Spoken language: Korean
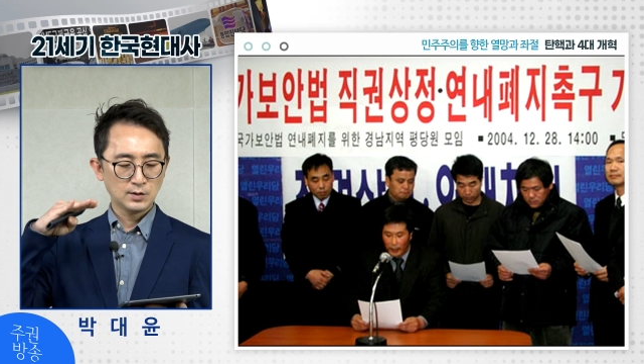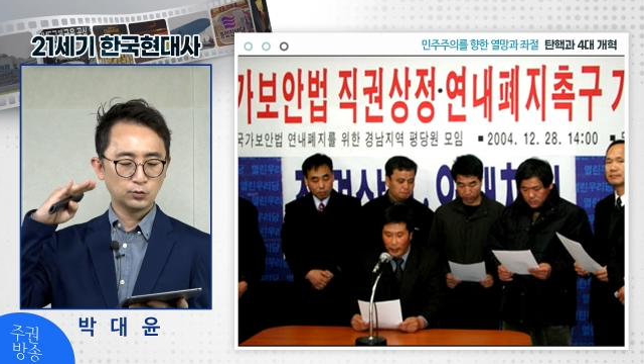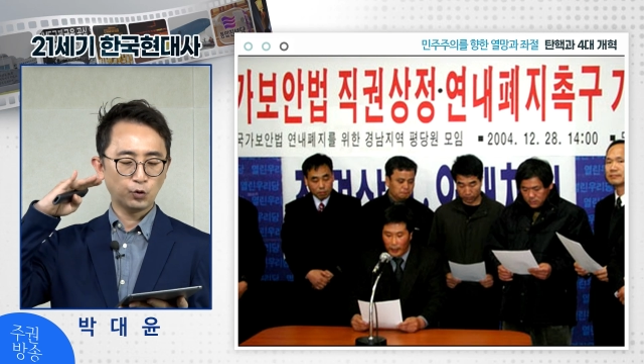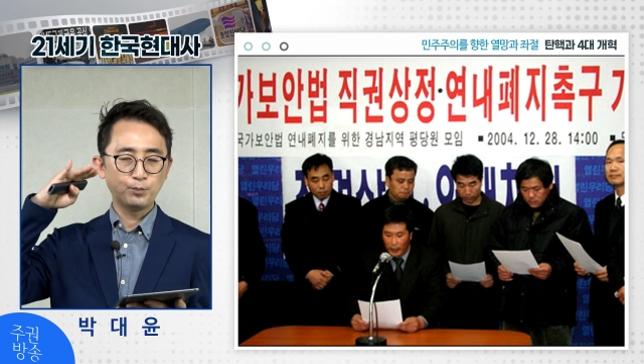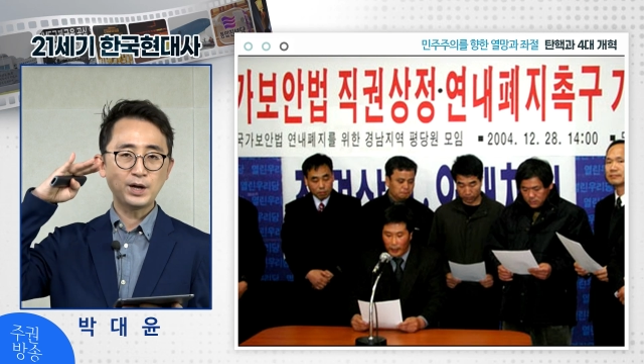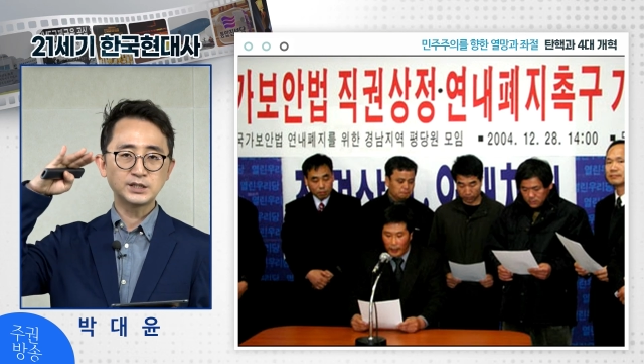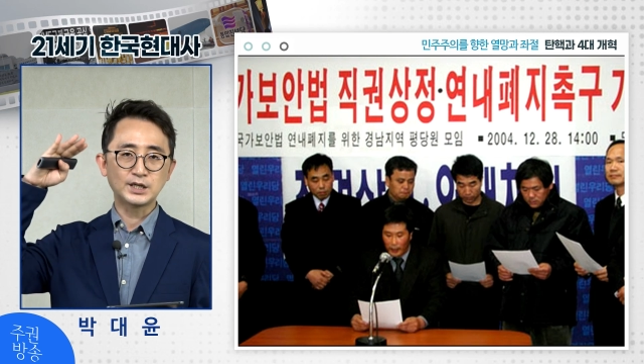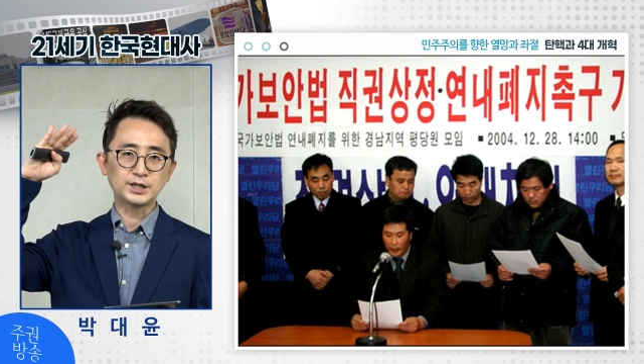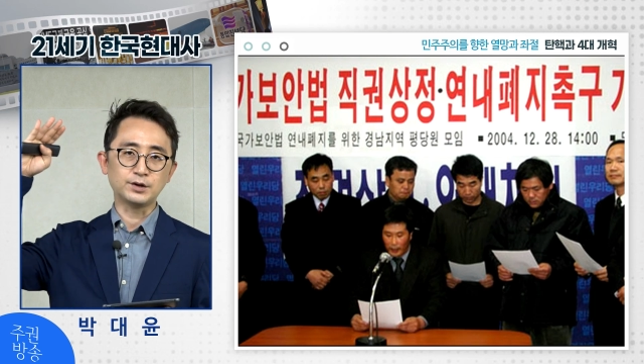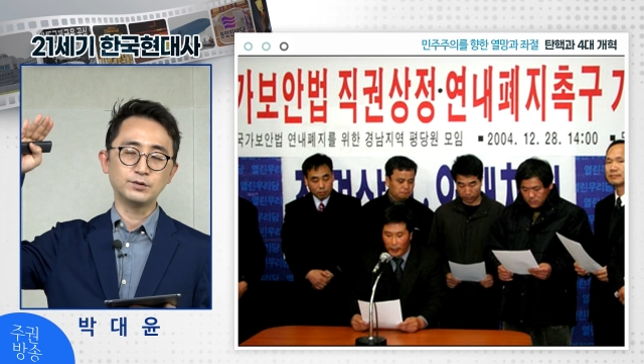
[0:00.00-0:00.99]

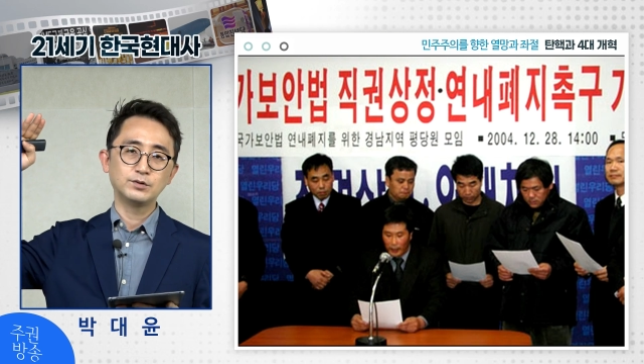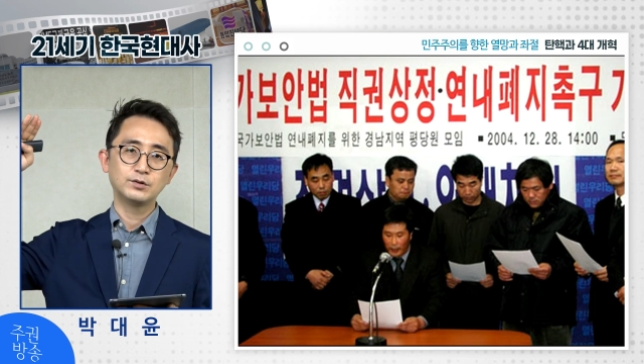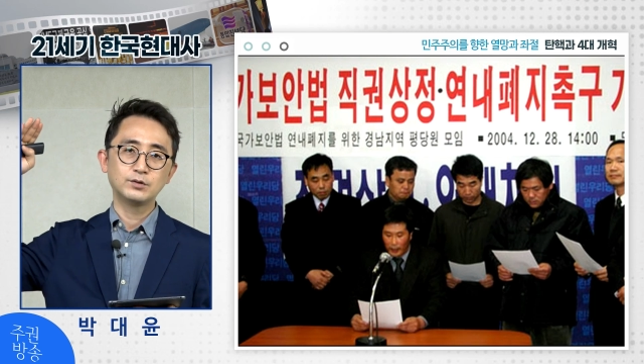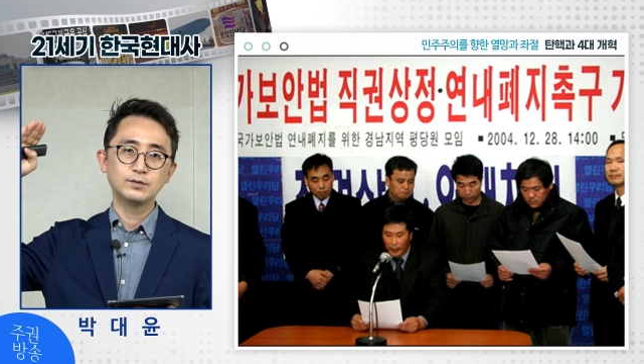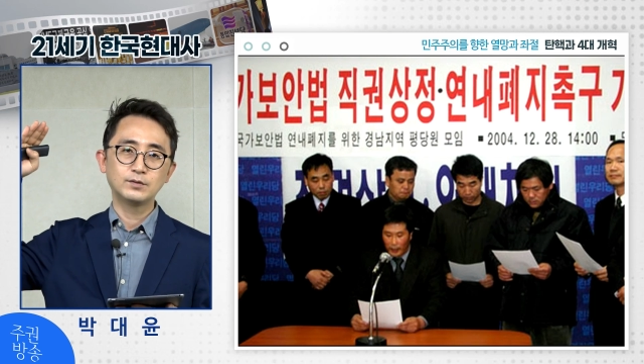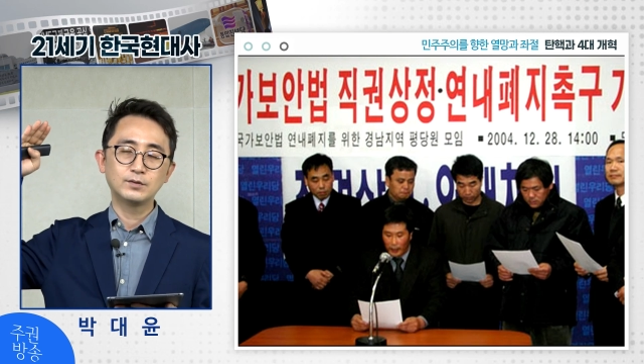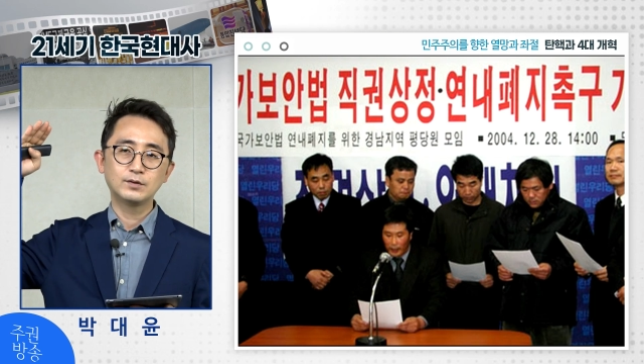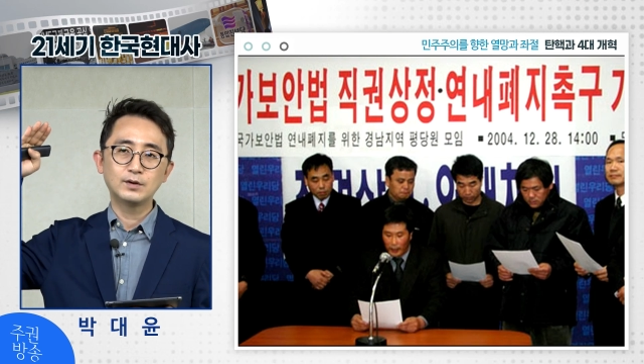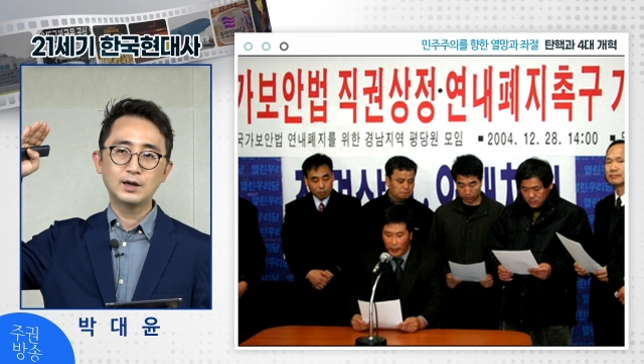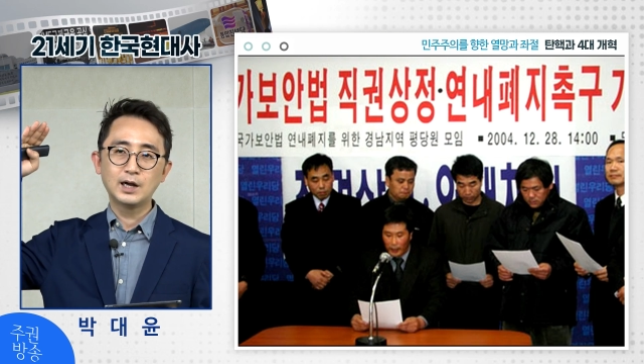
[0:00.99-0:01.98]
높아지게 돼요.
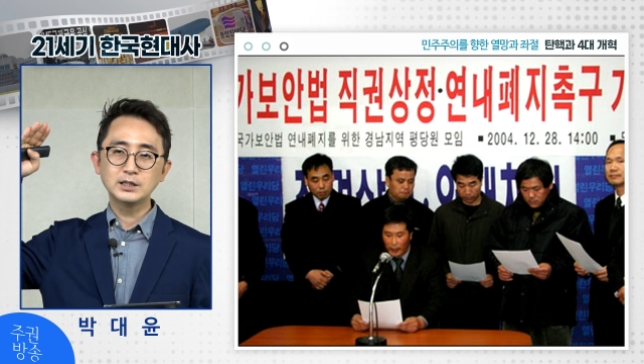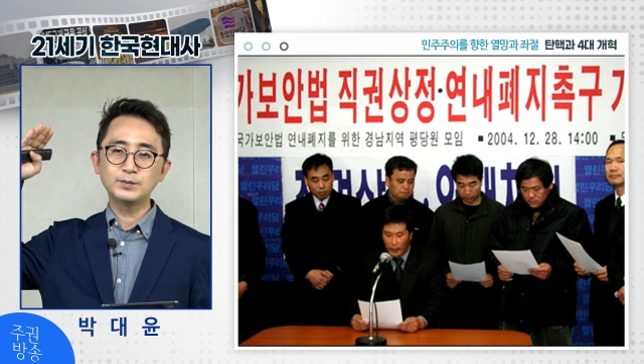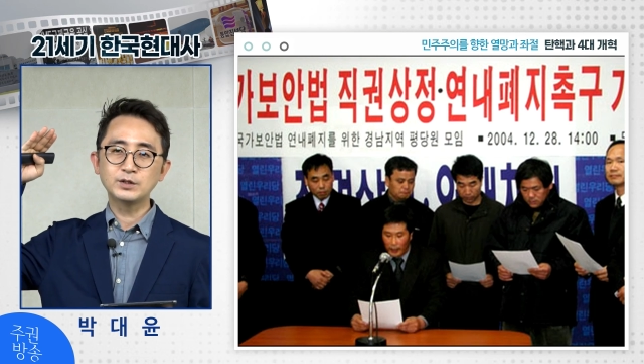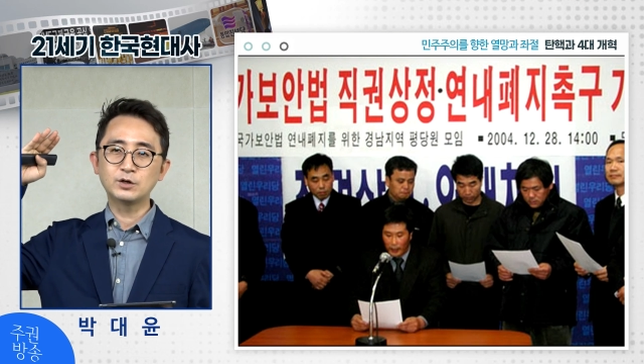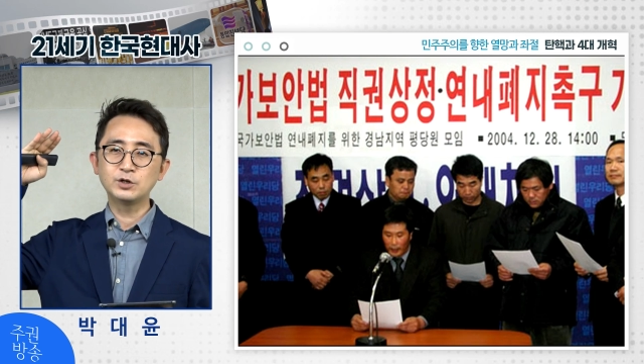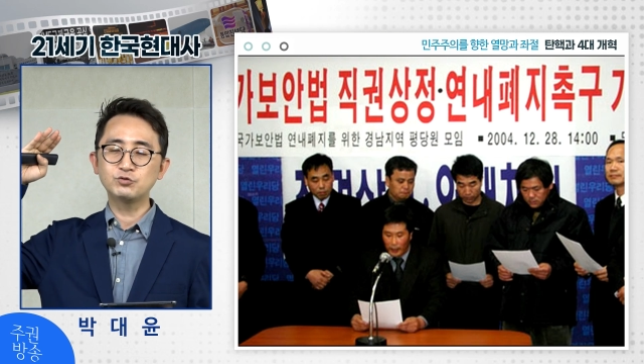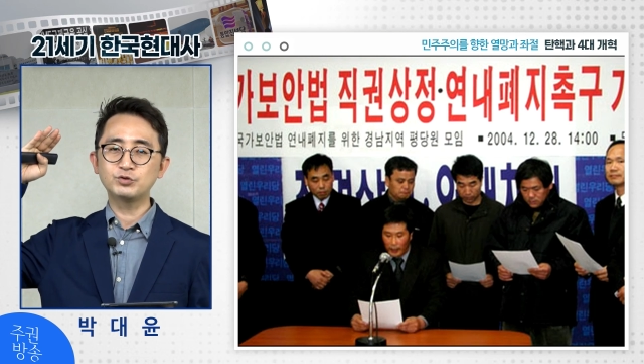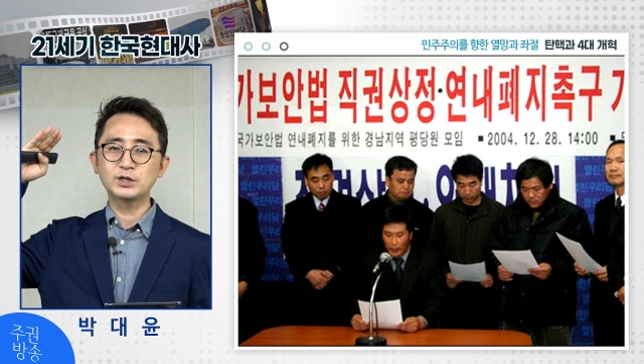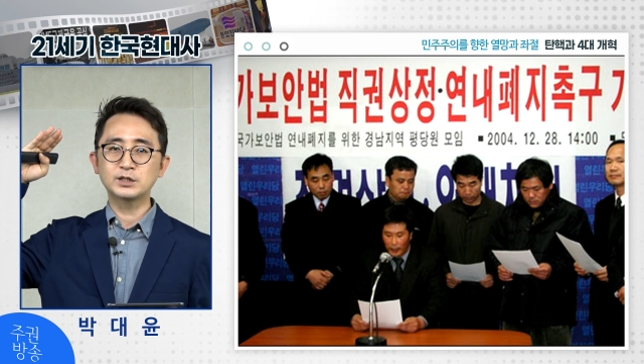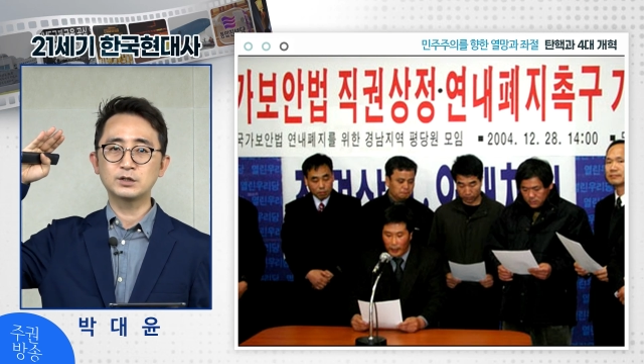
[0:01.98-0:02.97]
하지만
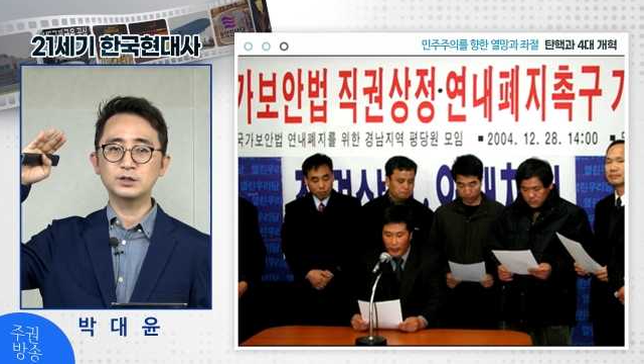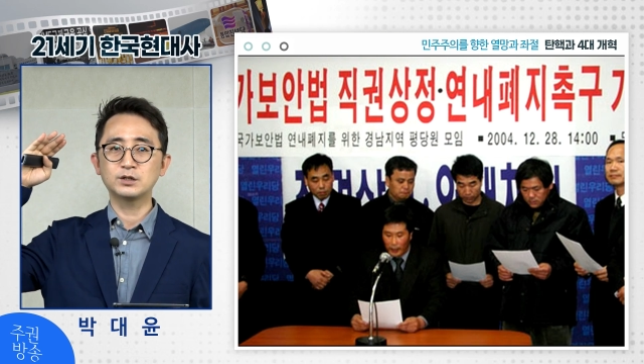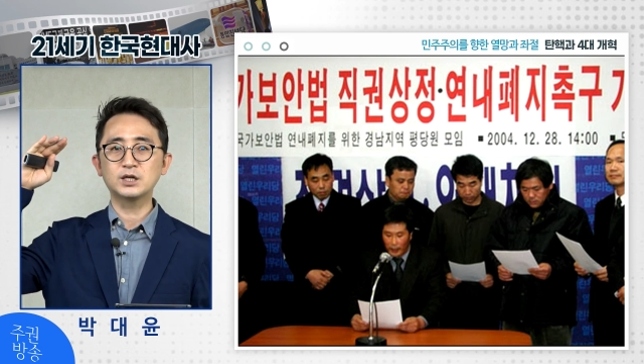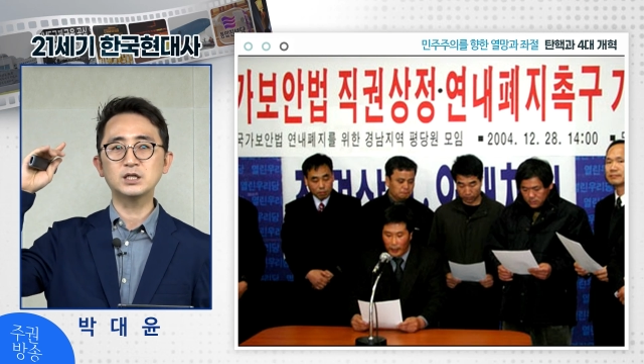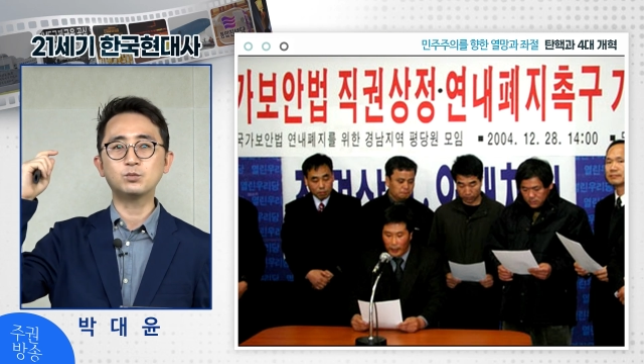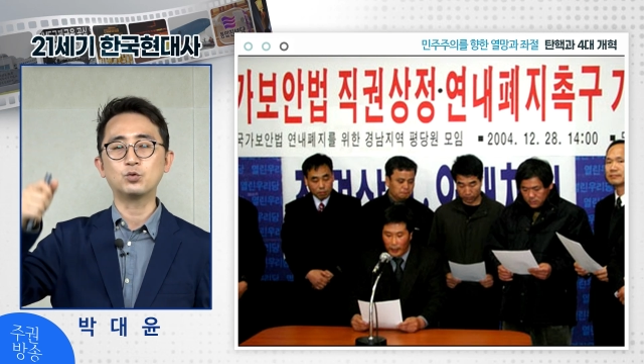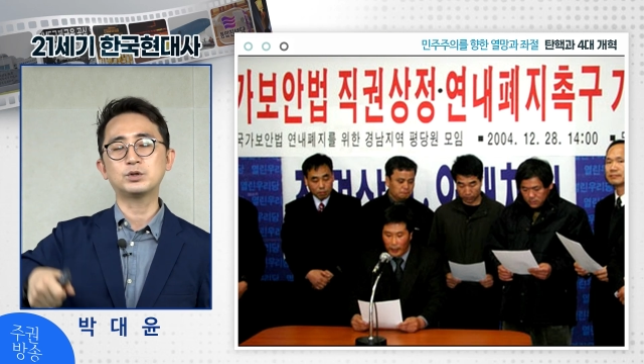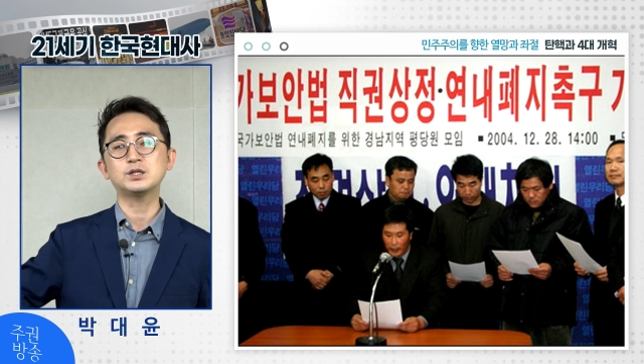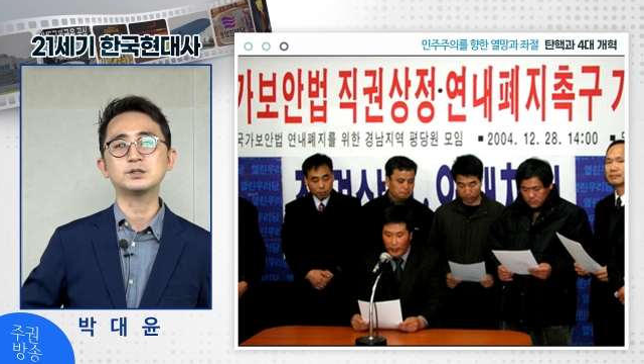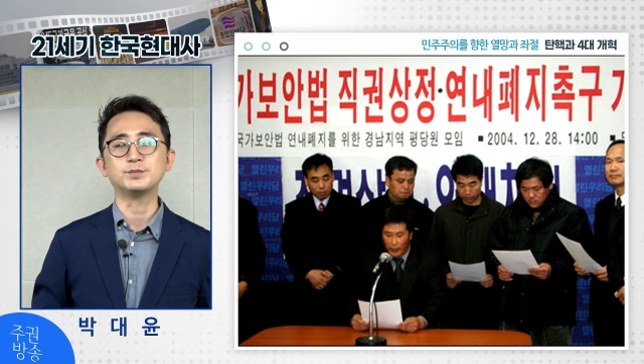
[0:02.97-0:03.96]
열린우리당에서는 이렇게 하지
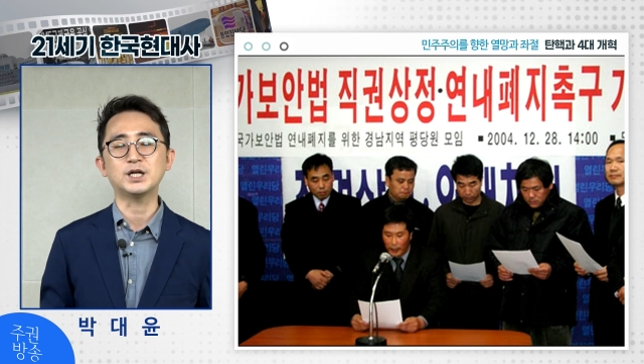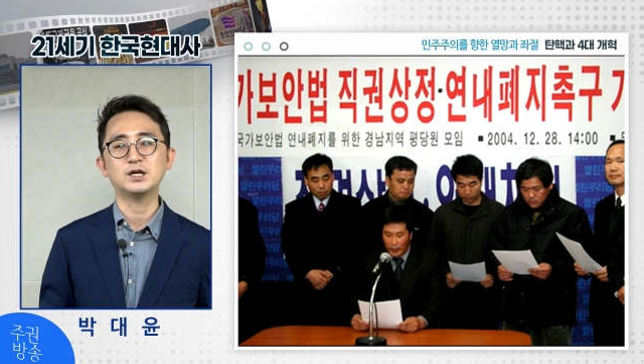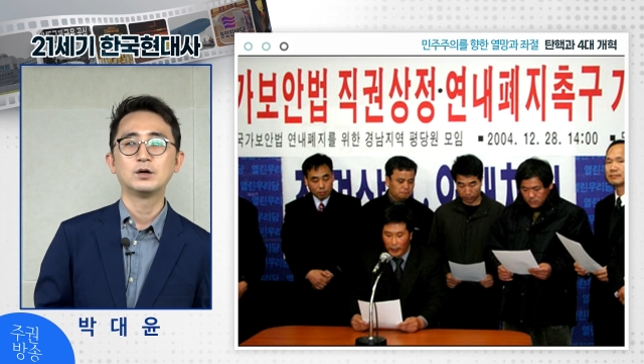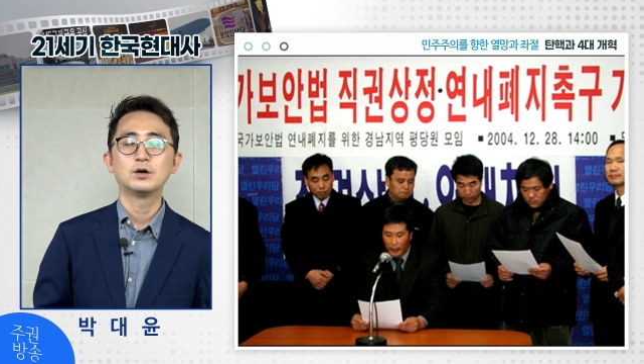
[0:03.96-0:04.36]
못했습니다.